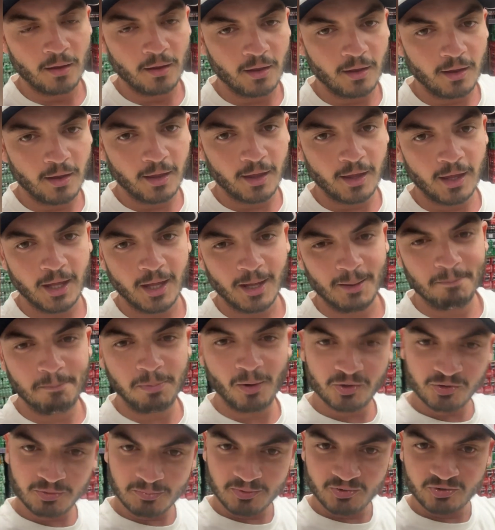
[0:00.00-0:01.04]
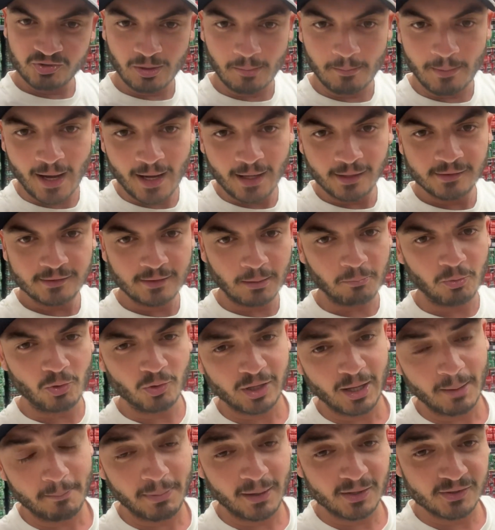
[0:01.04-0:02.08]
é, pode me chamar, tá bom?
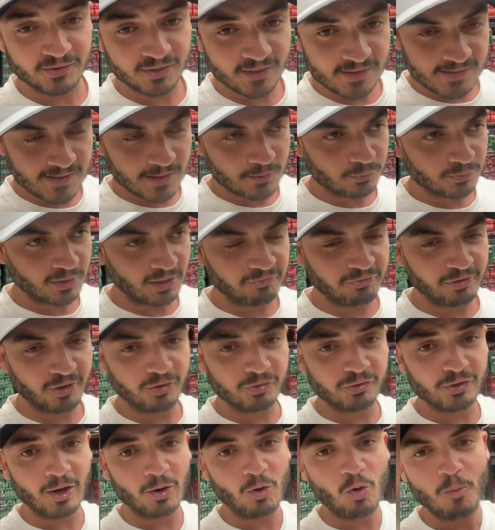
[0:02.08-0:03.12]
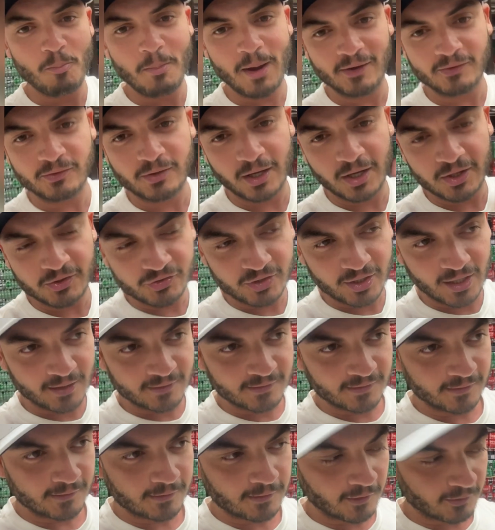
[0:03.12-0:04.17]
Que a partir de segunda-feira eu já começo a retirar as
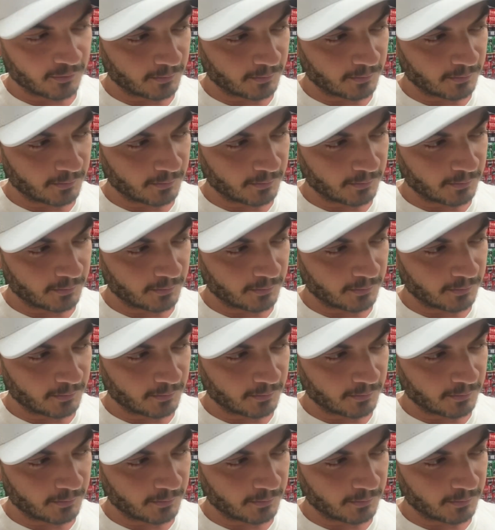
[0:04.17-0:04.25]
cestas